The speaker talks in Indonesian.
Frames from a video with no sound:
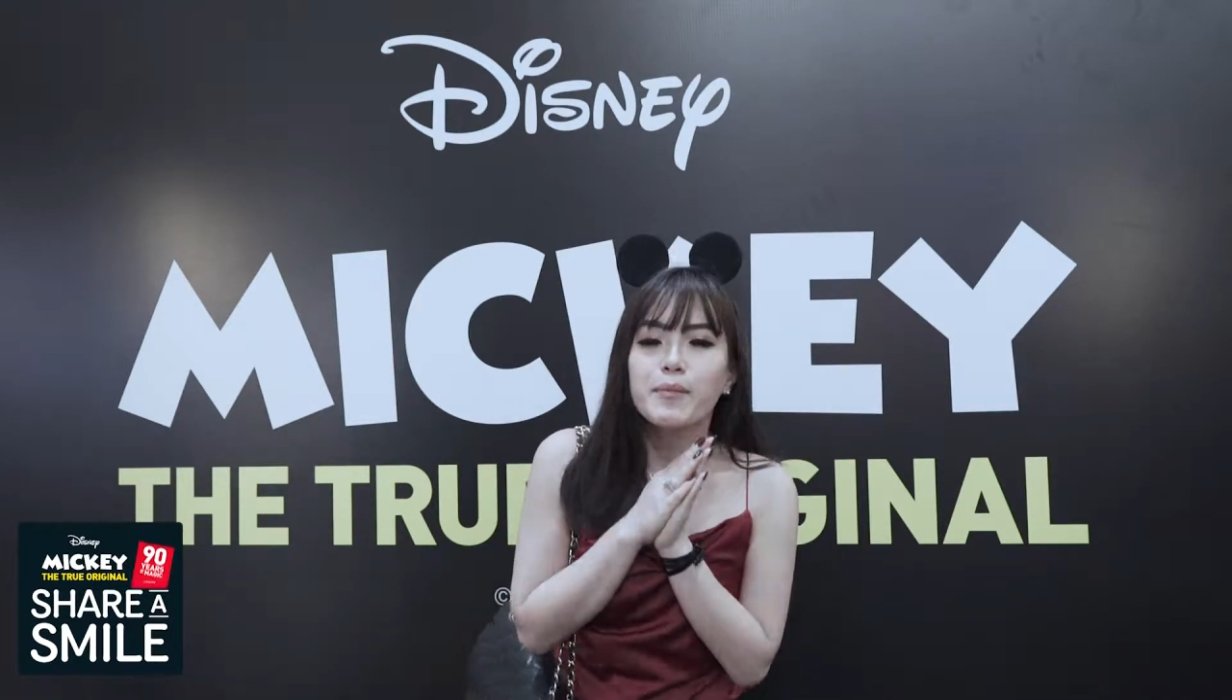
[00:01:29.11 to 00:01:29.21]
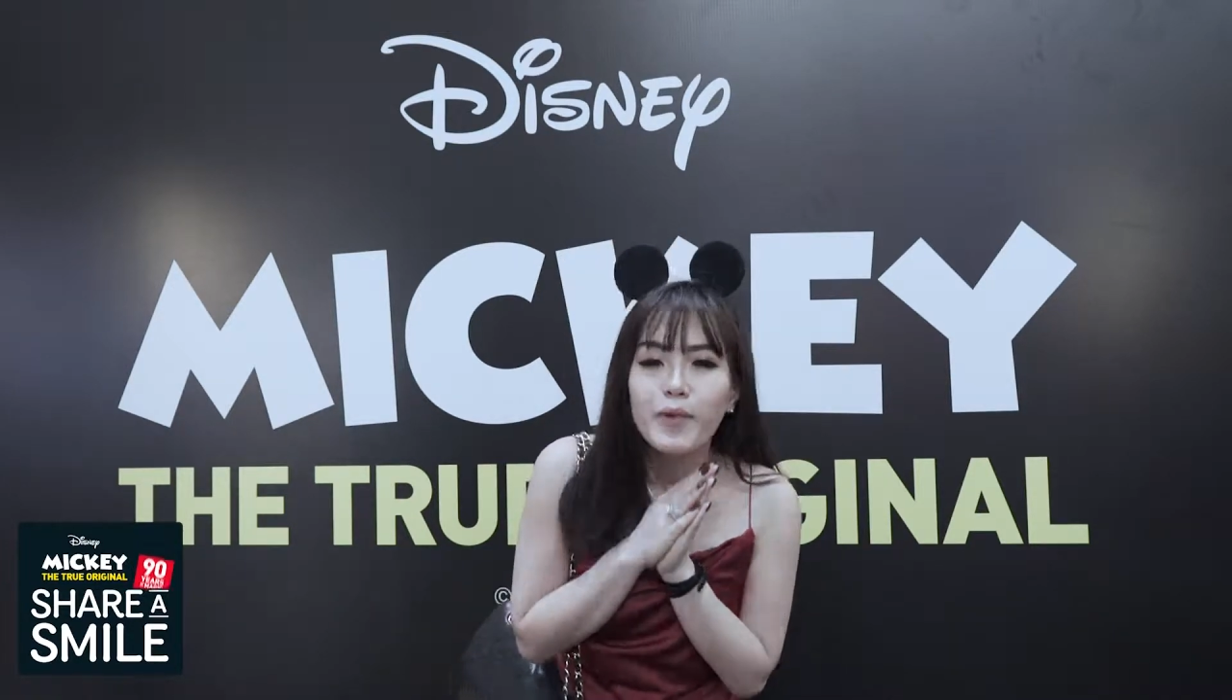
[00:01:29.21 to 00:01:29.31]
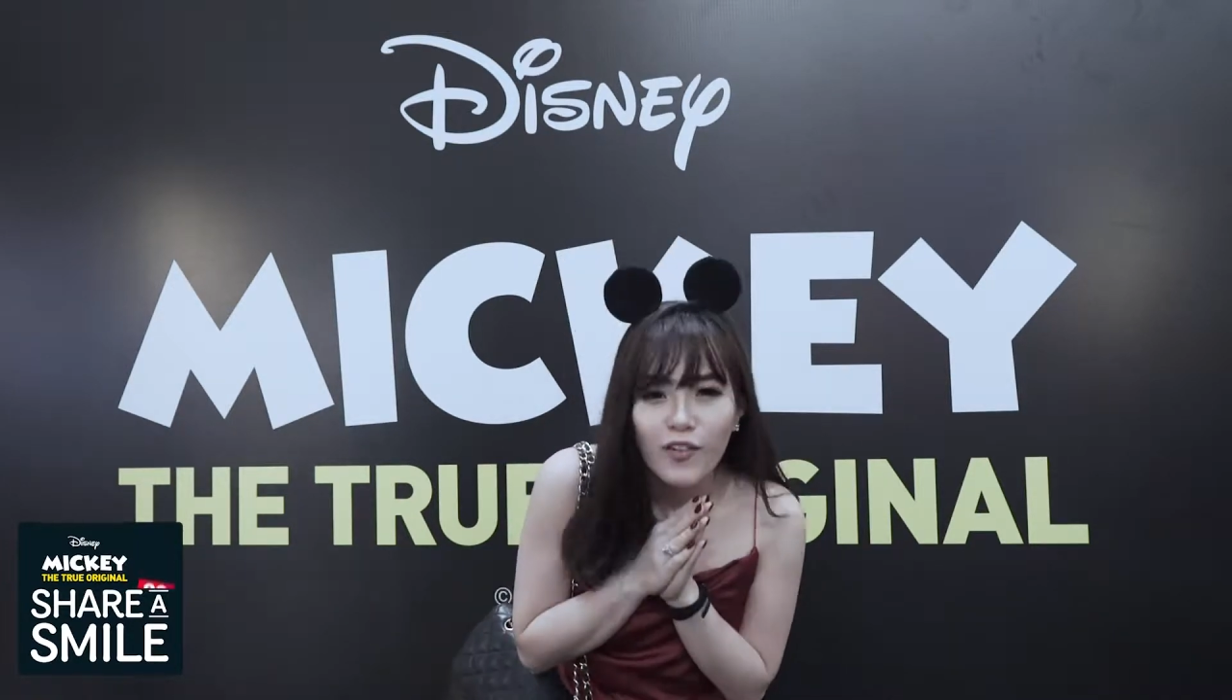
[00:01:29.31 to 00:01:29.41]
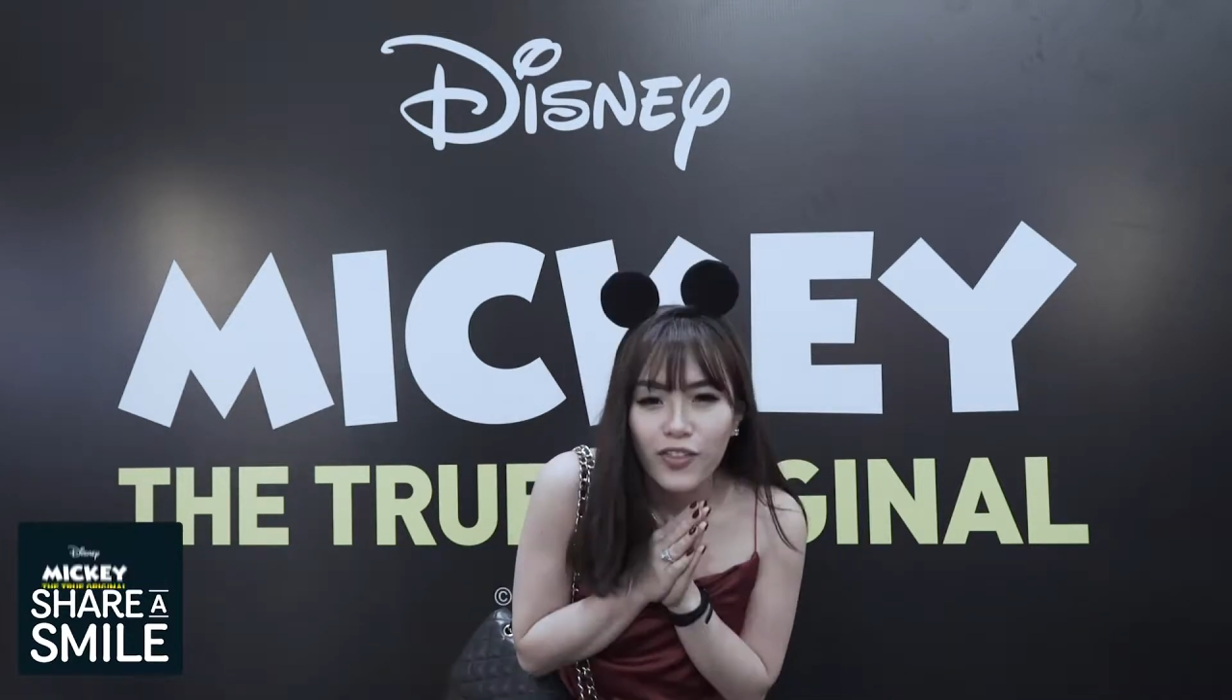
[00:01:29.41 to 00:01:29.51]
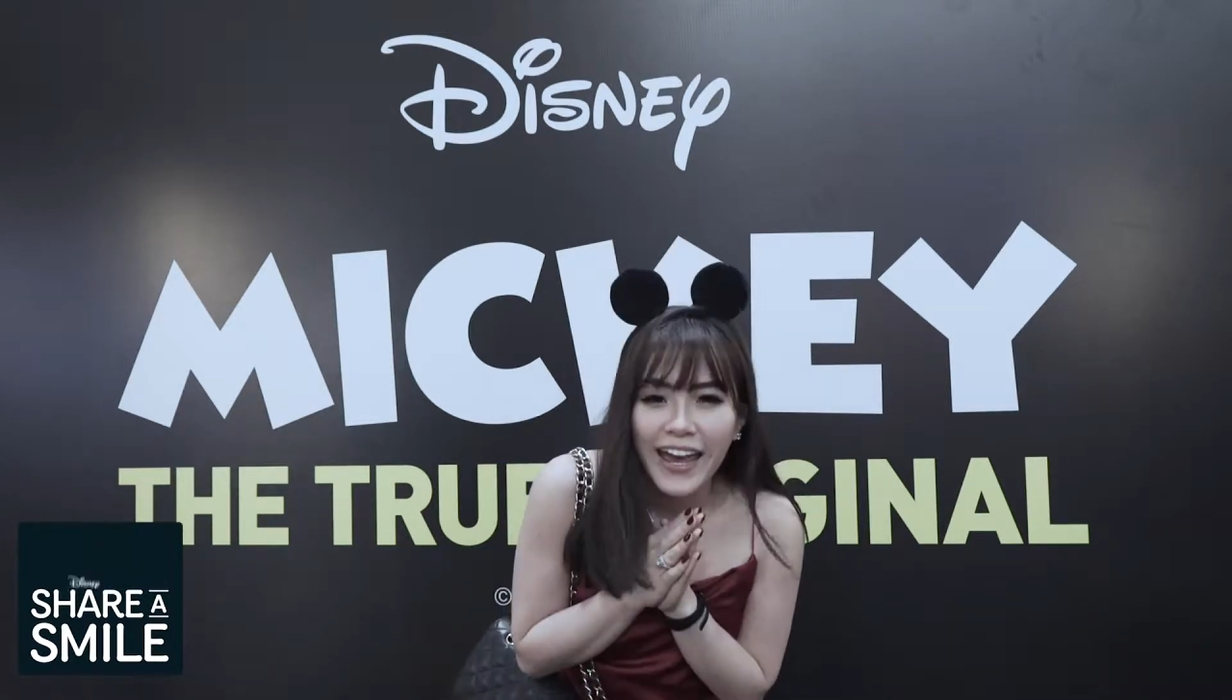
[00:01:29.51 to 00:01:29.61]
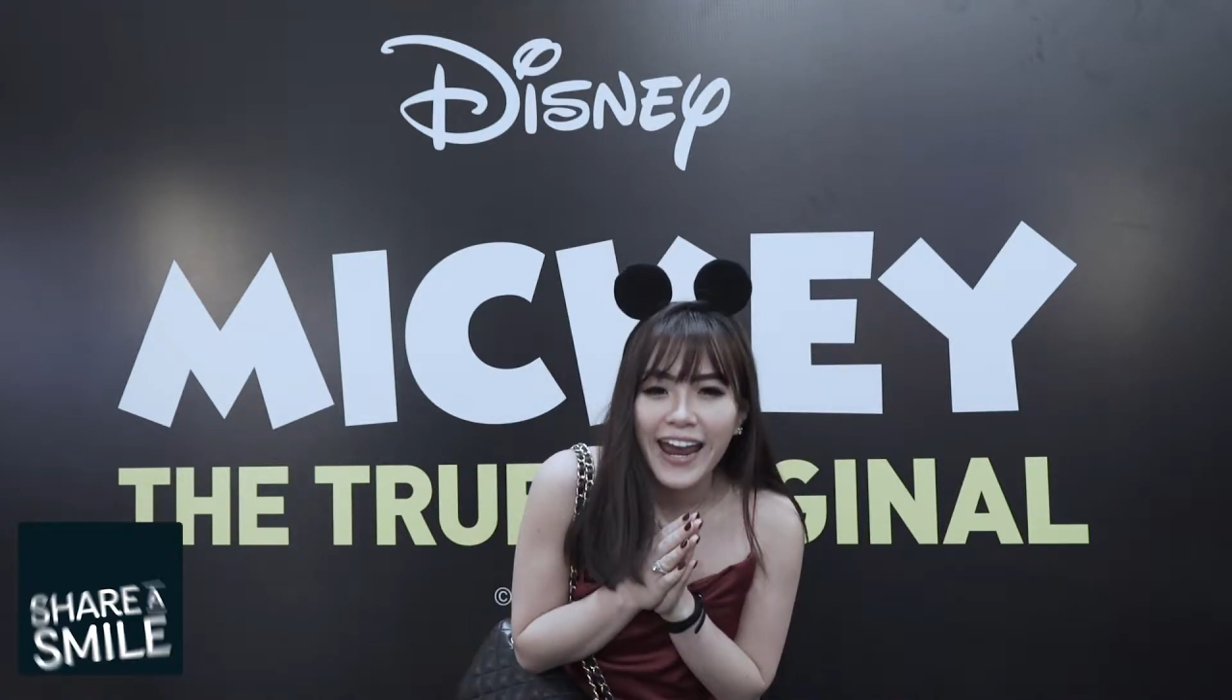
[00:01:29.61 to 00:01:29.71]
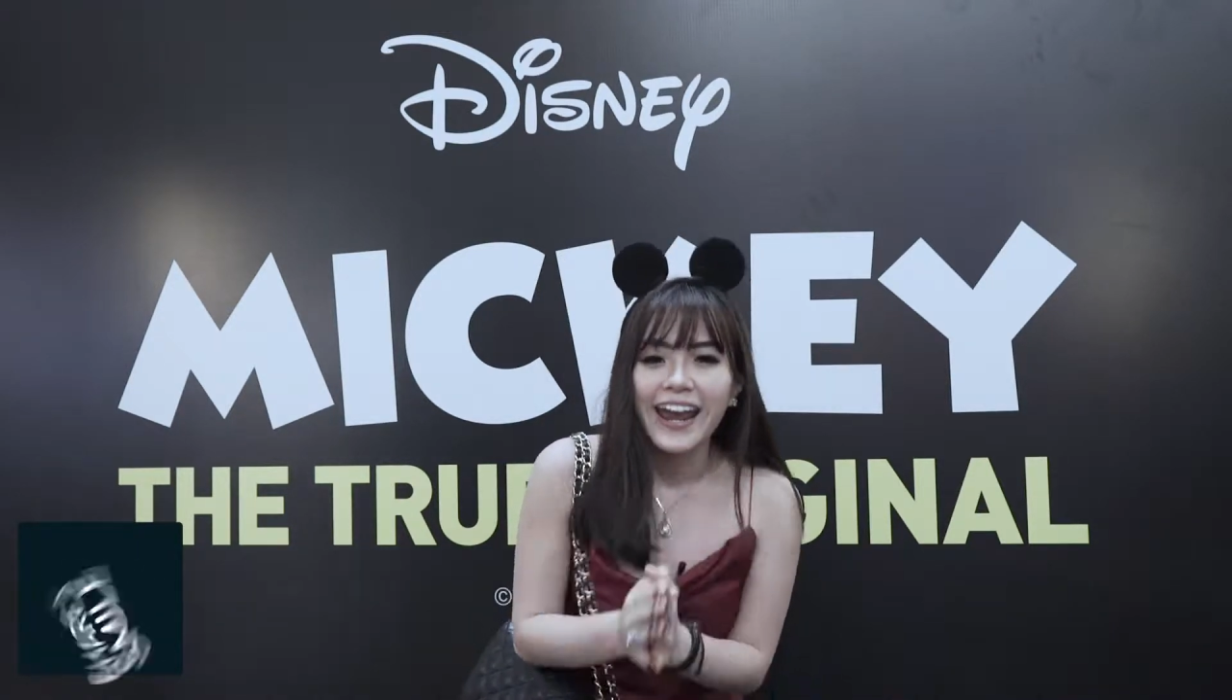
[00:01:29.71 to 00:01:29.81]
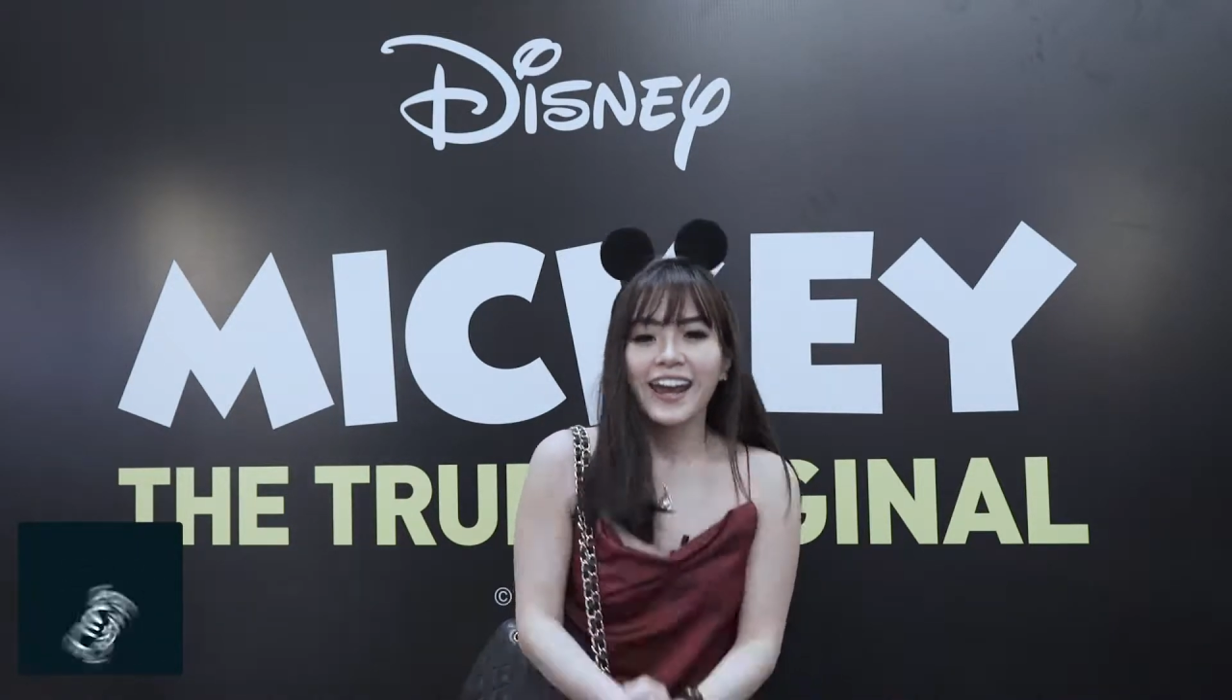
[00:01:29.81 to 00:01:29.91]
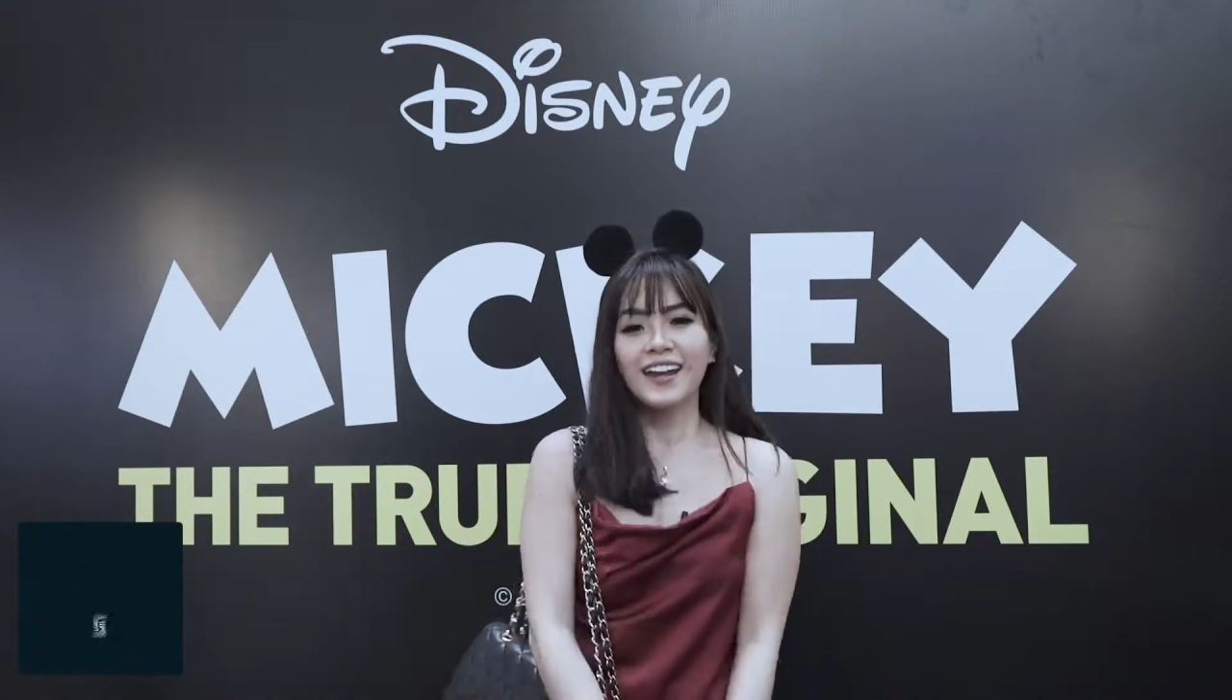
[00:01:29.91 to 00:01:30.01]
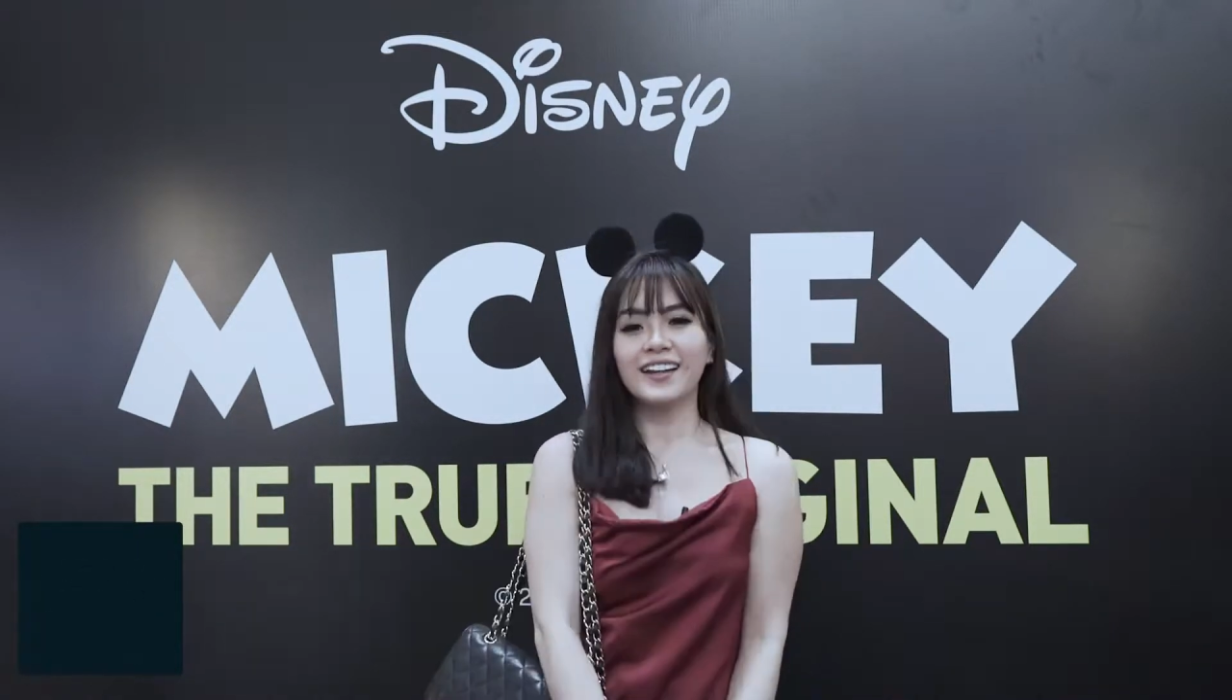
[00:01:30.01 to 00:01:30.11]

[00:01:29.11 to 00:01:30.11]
birthday.